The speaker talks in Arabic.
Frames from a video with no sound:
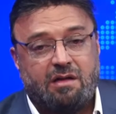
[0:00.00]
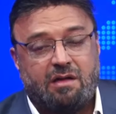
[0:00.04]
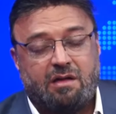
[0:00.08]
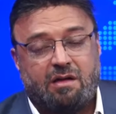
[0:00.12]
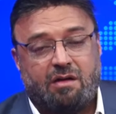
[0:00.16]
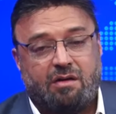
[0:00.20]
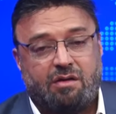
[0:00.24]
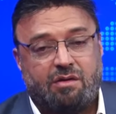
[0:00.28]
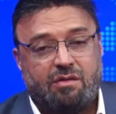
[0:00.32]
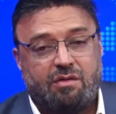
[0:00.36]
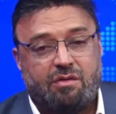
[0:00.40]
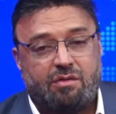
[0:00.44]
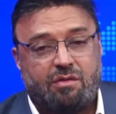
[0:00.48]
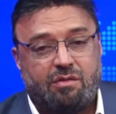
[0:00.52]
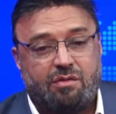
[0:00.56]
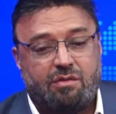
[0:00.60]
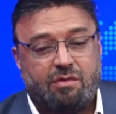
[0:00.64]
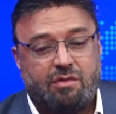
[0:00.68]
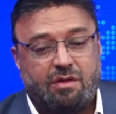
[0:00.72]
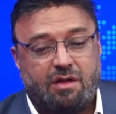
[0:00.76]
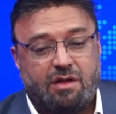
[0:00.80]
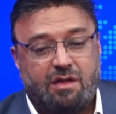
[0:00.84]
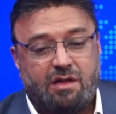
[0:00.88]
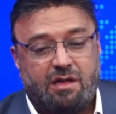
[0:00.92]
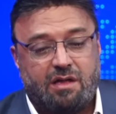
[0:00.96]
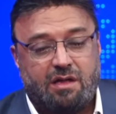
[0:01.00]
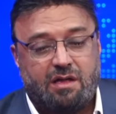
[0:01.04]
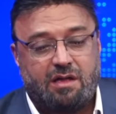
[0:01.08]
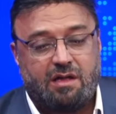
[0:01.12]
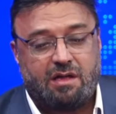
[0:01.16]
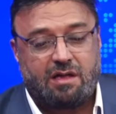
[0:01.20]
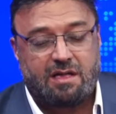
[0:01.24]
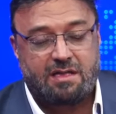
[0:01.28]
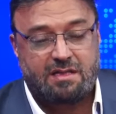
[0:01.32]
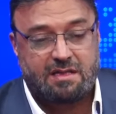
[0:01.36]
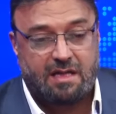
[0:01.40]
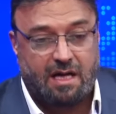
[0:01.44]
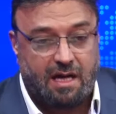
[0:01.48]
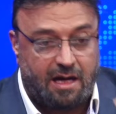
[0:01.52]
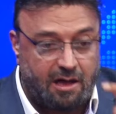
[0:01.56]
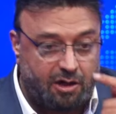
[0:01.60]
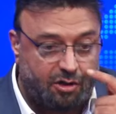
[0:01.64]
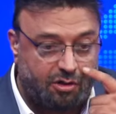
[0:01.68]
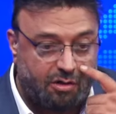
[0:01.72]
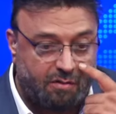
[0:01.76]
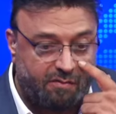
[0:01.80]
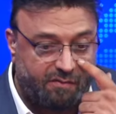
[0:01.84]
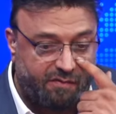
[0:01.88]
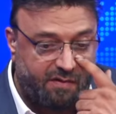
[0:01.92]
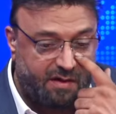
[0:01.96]

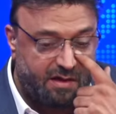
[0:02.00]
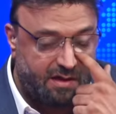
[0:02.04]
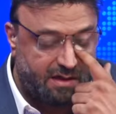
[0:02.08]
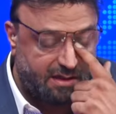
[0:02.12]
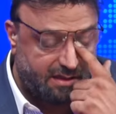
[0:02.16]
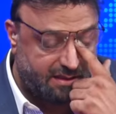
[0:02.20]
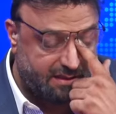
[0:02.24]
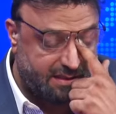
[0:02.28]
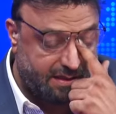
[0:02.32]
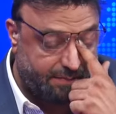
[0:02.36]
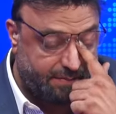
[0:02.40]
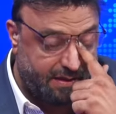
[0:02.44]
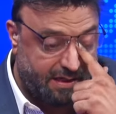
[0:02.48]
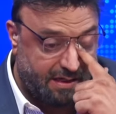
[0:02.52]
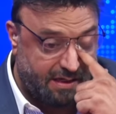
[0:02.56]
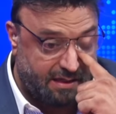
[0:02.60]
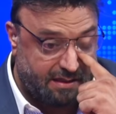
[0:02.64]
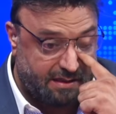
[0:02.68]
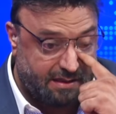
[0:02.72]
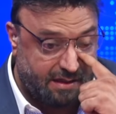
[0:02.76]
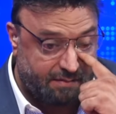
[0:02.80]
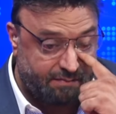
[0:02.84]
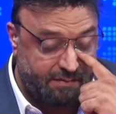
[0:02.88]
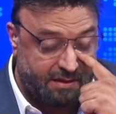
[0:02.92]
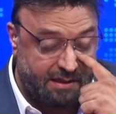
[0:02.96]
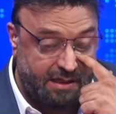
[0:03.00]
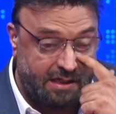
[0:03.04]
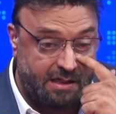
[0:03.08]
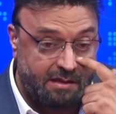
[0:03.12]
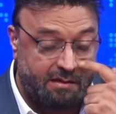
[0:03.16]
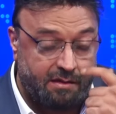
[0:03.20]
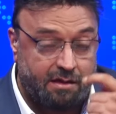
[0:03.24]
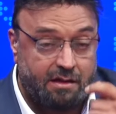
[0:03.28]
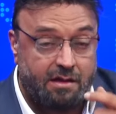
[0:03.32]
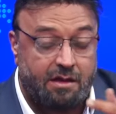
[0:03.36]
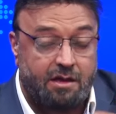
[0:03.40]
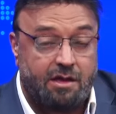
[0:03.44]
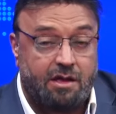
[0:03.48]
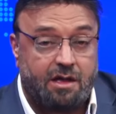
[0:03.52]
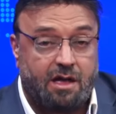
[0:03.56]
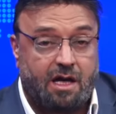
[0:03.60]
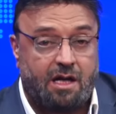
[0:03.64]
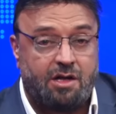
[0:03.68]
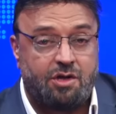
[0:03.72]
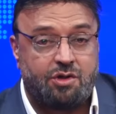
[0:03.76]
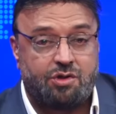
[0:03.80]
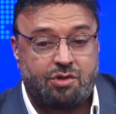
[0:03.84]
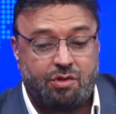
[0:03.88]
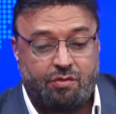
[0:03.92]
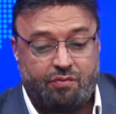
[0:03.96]
ورسائلكم في سبيل التمديد خلينا
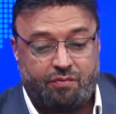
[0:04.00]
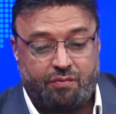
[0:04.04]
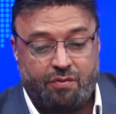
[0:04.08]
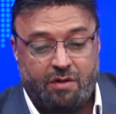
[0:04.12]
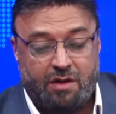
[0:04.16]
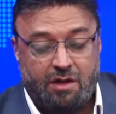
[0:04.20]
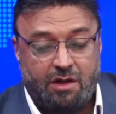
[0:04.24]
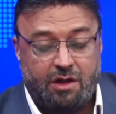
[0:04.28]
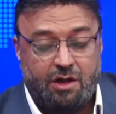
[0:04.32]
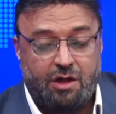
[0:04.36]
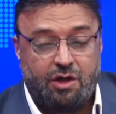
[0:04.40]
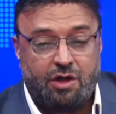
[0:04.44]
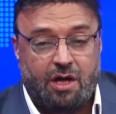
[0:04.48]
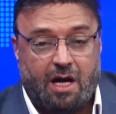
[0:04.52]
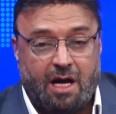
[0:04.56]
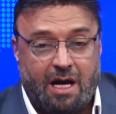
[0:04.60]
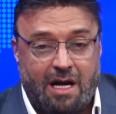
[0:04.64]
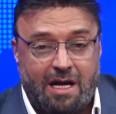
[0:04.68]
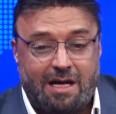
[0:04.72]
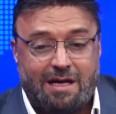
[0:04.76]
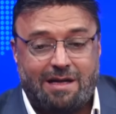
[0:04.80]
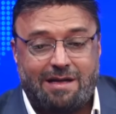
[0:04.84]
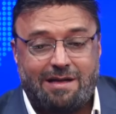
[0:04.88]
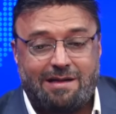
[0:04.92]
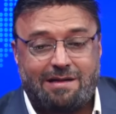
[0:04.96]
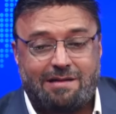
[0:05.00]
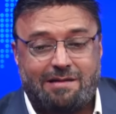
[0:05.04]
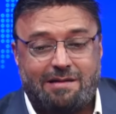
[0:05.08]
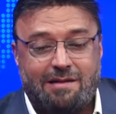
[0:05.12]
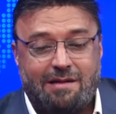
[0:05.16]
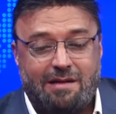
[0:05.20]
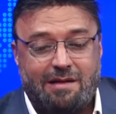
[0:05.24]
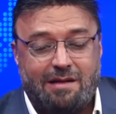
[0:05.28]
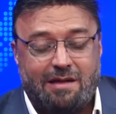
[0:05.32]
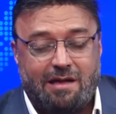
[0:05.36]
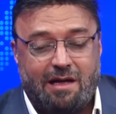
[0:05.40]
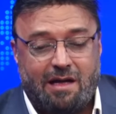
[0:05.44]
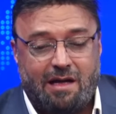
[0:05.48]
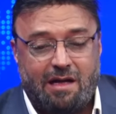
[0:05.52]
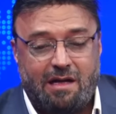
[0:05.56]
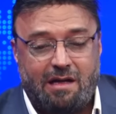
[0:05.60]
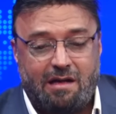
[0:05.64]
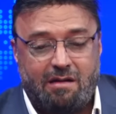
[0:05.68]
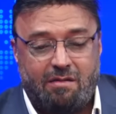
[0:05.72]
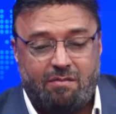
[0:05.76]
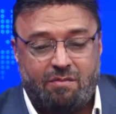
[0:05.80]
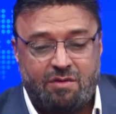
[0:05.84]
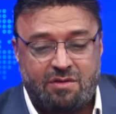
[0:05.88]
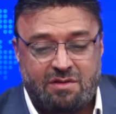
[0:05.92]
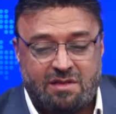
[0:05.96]
نشوف آخر
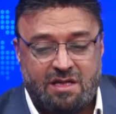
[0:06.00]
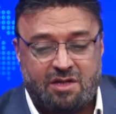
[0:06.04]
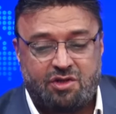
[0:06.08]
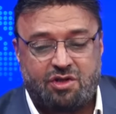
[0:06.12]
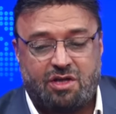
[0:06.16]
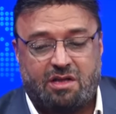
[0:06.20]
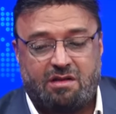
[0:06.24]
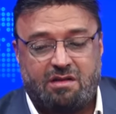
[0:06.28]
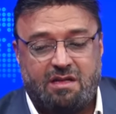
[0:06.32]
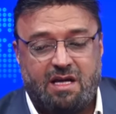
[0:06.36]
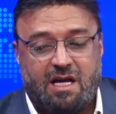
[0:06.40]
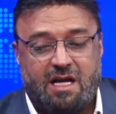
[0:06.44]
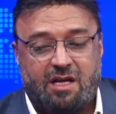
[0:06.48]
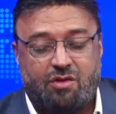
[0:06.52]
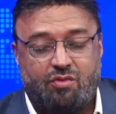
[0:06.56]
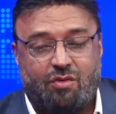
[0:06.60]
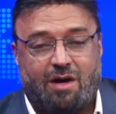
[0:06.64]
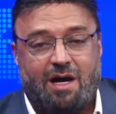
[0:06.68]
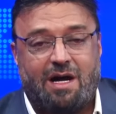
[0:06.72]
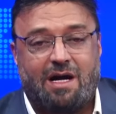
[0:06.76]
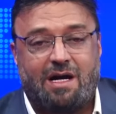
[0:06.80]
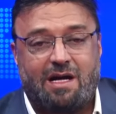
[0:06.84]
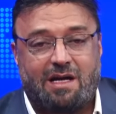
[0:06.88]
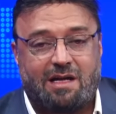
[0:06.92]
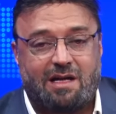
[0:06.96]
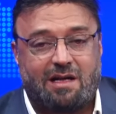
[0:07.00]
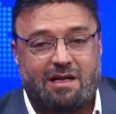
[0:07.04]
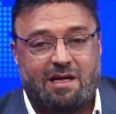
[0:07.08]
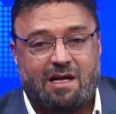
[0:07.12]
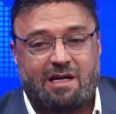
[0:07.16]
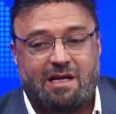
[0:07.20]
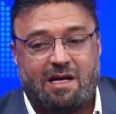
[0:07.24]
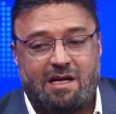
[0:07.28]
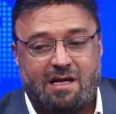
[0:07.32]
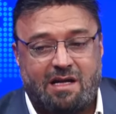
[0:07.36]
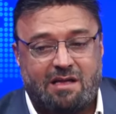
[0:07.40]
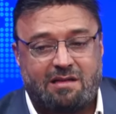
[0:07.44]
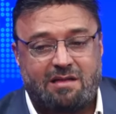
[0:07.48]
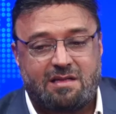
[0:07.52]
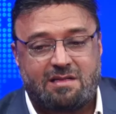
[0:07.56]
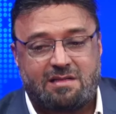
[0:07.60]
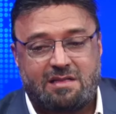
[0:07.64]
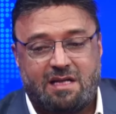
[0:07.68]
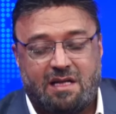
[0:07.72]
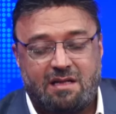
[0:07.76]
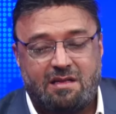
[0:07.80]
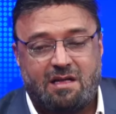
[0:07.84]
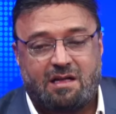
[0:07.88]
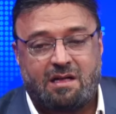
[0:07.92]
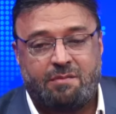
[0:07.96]
المستجدات وآخر القرارات
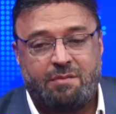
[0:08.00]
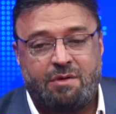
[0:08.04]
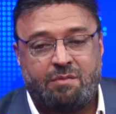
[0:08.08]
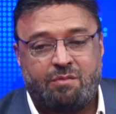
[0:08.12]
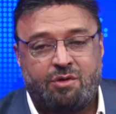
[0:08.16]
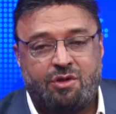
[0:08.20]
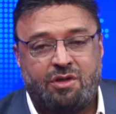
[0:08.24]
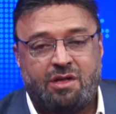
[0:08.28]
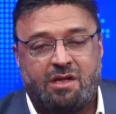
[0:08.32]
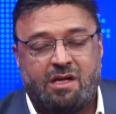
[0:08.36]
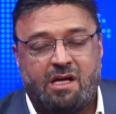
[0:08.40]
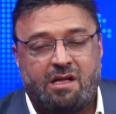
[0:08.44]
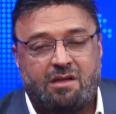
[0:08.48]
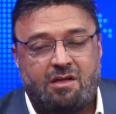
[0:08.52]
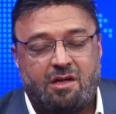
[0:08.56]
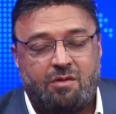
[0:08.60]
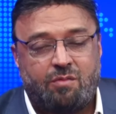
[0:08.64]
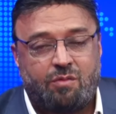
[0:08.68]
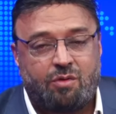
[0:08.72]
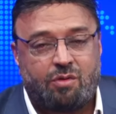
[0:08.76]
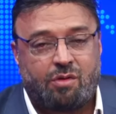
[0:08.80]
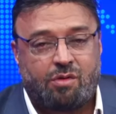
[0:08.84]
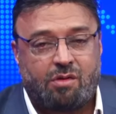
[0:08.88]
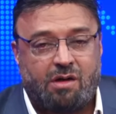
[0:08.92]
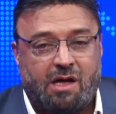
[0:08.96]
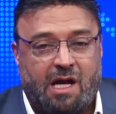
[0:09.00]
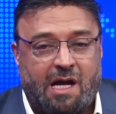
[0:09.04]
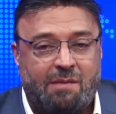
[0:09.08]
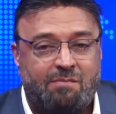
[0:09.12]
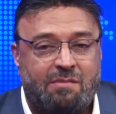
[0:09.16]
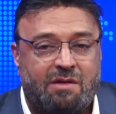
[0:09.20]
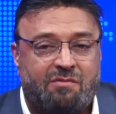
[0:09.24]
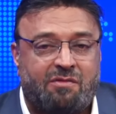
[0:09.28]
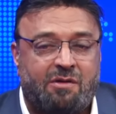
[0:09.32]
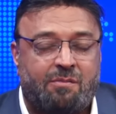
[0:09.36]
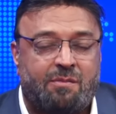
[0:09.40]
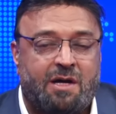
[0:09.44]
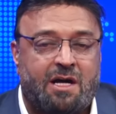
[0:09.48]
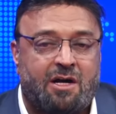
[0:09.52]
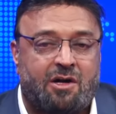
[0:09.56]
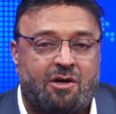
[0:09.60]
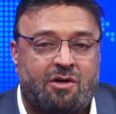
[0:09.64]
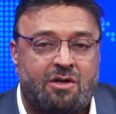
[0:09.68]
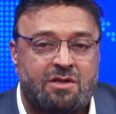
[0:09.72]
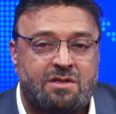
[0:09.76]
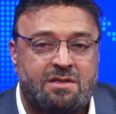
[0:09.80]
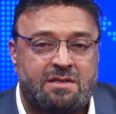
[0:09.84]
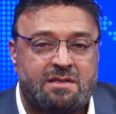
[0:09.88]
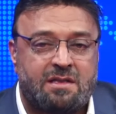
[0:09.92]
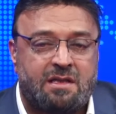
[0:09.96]
الصادرة من مديرية المرور العامة فيما
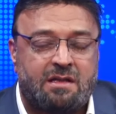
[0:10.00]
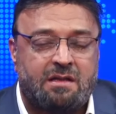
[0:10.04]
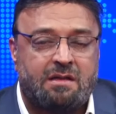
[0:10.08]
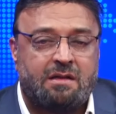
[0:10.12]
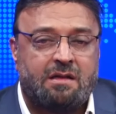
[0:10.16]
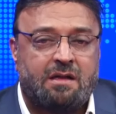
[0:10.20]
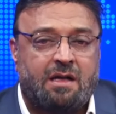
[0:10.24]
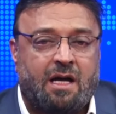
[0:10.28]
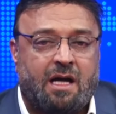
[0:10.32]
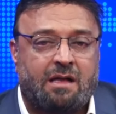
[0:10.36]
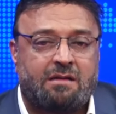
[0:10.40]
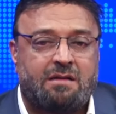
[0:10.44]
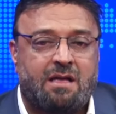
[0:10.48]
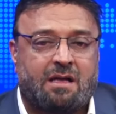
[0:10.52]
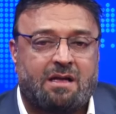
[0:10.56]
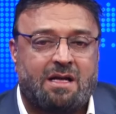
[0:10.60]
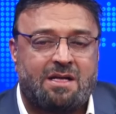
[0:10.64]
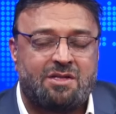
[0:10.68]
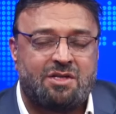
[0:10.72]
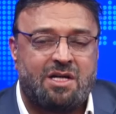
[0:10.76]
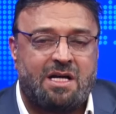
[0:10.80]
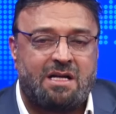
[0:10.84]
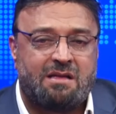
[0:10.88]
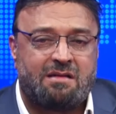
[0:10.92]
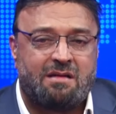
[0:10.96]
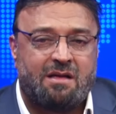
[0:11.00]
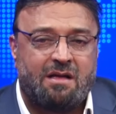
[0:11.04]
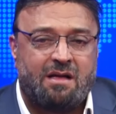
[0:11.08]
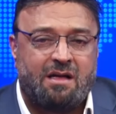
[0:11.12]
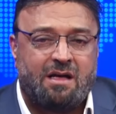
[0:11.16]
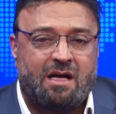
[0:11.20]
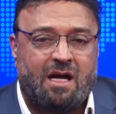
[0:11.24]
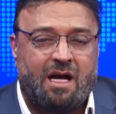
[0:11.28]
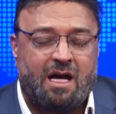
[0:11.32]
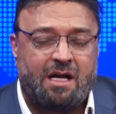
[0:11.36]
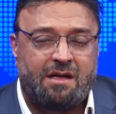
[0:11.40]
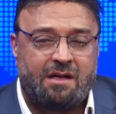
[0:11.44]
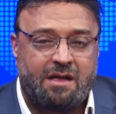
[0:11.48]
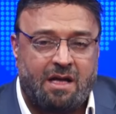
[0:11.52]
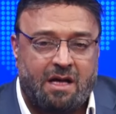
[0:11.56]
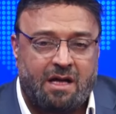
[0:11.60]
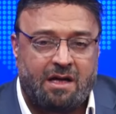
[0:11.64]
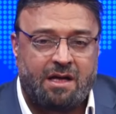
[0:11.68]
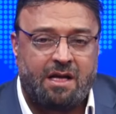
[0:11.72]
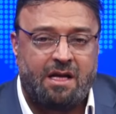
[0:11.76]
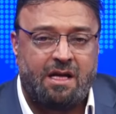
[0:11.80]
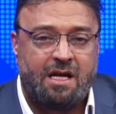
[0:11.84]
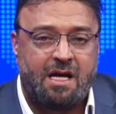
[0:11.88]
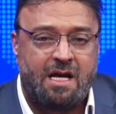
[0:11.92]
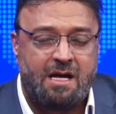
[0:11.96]
يخص الدراجات
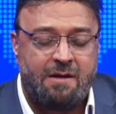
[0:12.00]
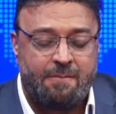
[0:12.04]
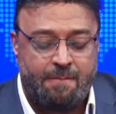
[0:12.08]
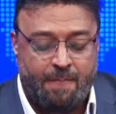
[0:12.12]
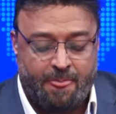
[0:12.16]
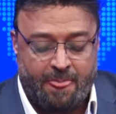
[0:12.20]
النارية